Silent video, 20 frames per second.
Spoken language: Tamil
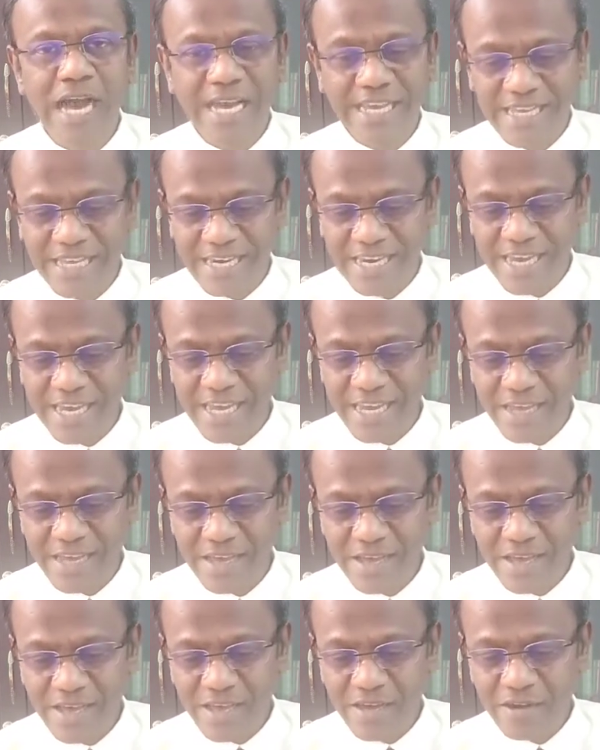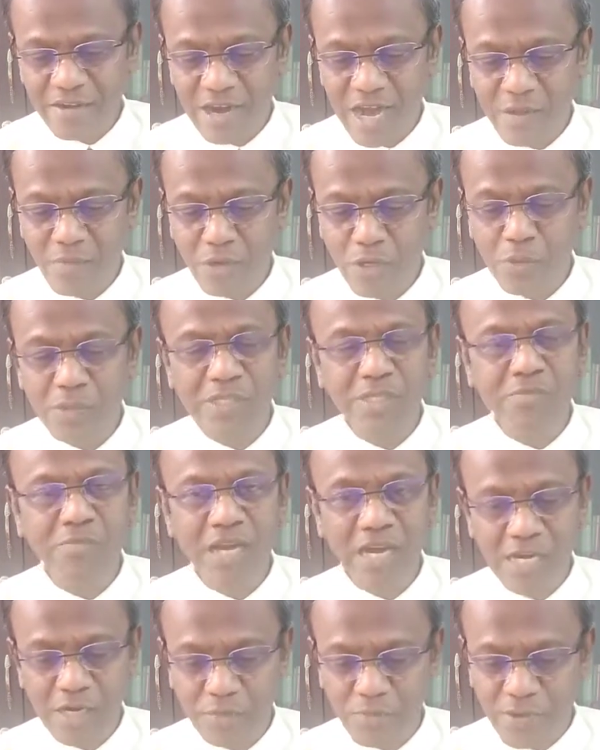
ஐயரே ரா முழுவதும் நாங்கள்